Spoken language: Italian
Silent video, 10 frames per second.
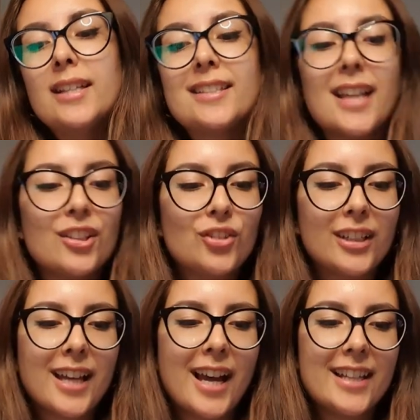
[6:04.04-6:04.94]
stando a
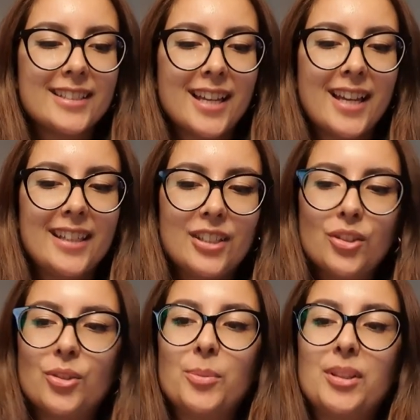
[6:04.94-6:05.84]
casa
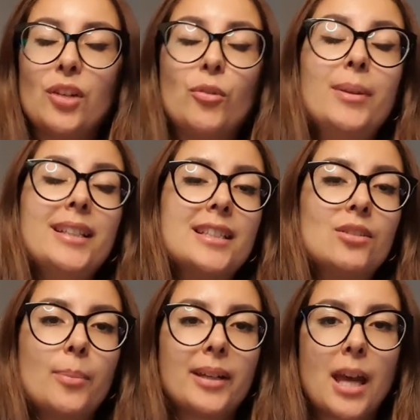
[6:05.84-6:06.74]
io mi trovo
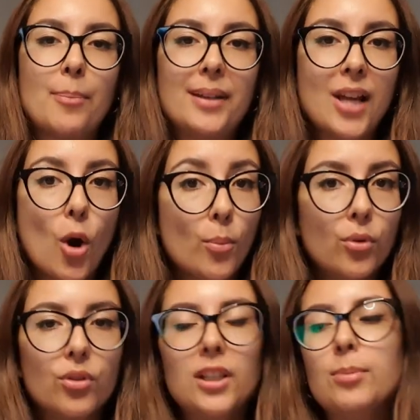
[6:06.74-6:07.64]
benissimo perché appena ho un
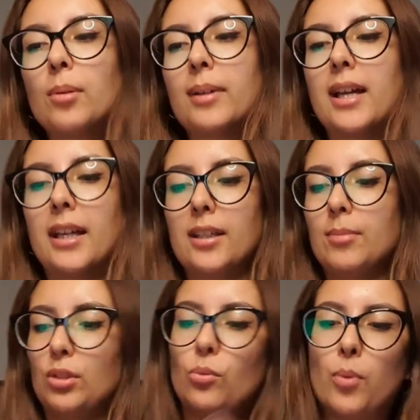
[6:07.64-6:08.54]
buco libero magari
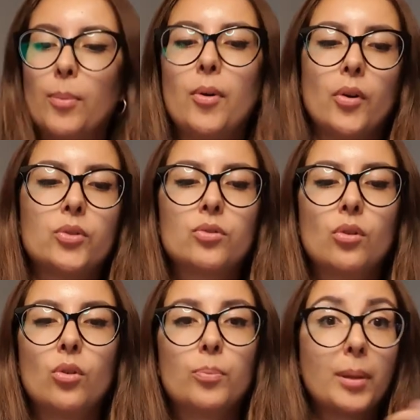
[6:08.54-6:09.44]
metto un po' a
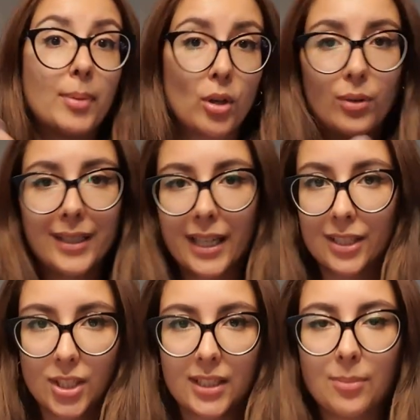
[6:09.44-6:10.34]
posto, preparo qualche
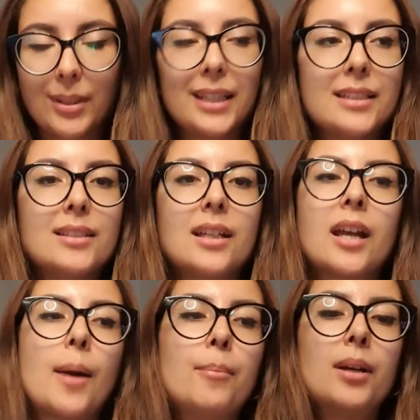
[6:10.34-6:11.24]
ricetta per
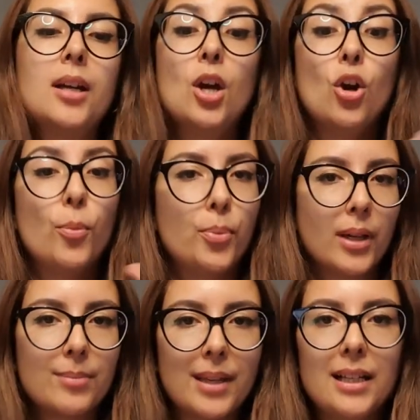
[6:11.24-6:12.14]
Instagram
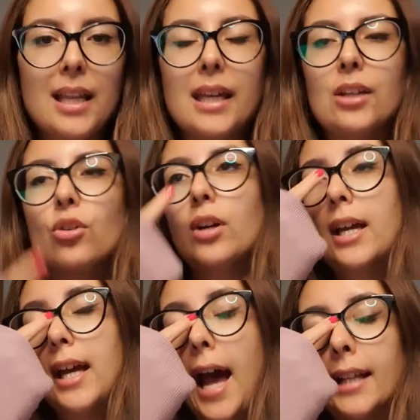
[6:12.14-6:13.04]
oppure mi alleno,
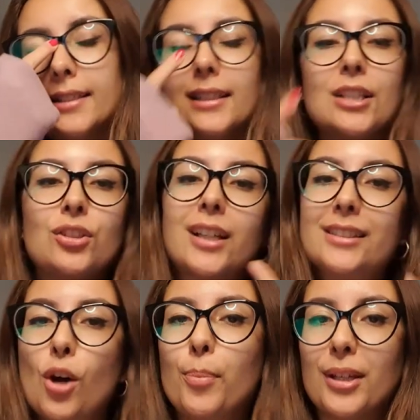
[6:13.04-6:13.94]
anzi adesso in
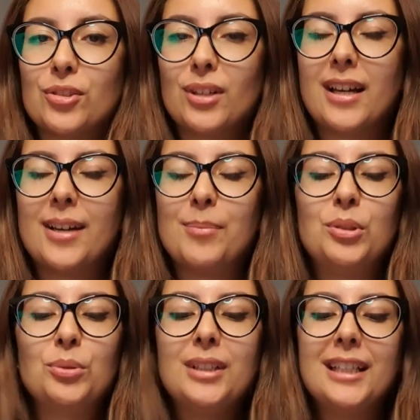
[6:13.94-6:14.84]
realtà ho preso
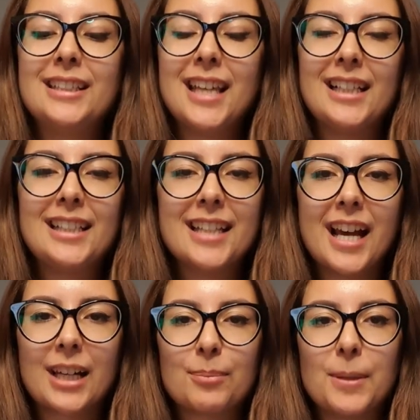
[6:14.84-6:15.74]
l'abitudine di
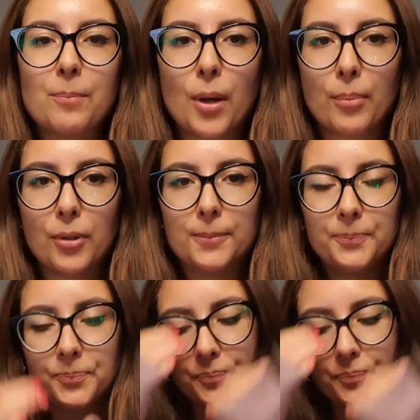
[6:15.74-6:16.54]
allenarmi proprio